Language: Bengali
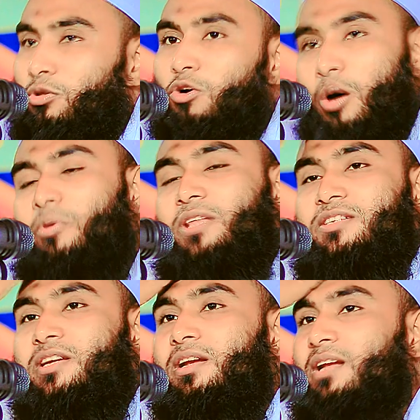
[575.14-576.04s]
তো
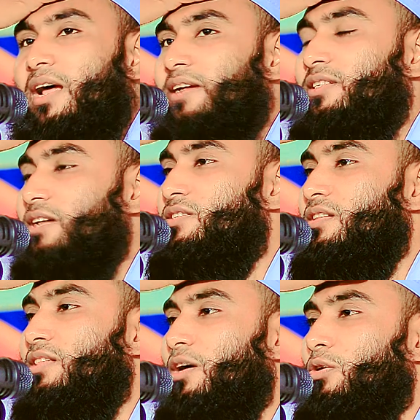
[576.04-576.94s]
ক্ষমতাশীল না এইটাই
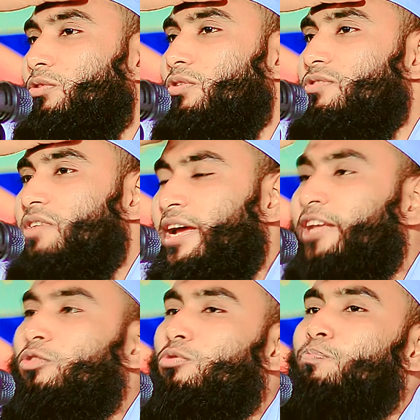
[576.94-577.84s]
চিন্তা করতো
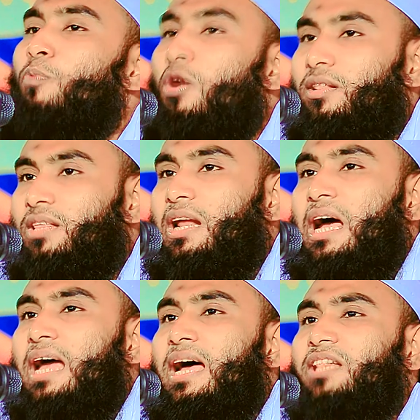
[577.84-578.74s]
যেহেতু পর্দার
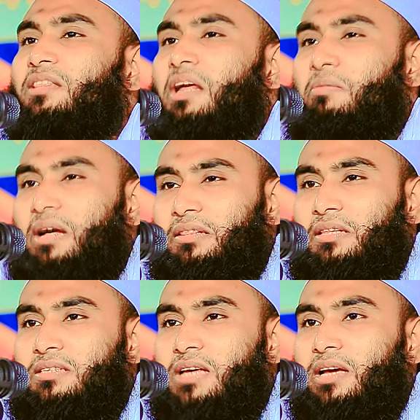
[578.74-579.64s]
আয়াত তারা
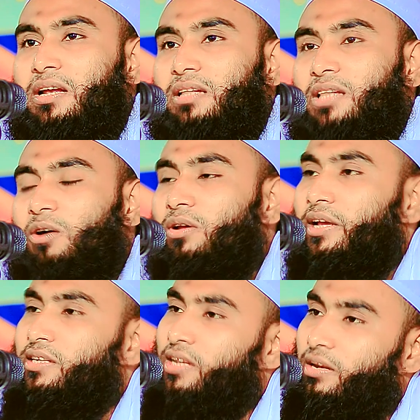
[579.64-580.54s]
মানতে চায় না তাহলে
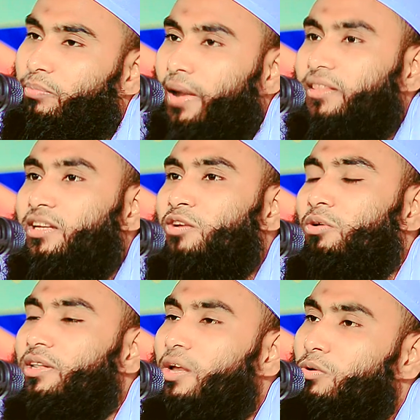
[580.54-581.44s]
এইটাকে বাতিল
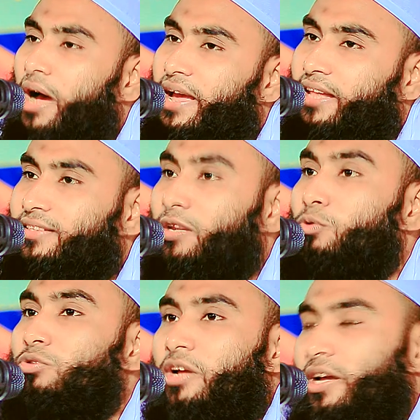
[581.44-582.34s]
করে দাও আয়াতটা
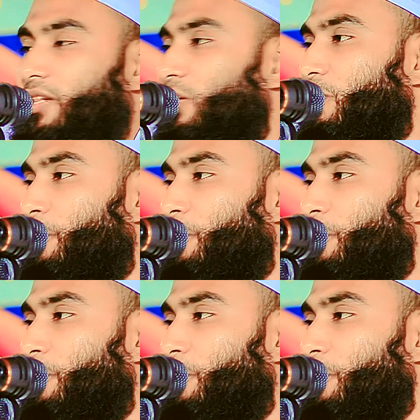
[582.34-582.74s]
উঠায় দাও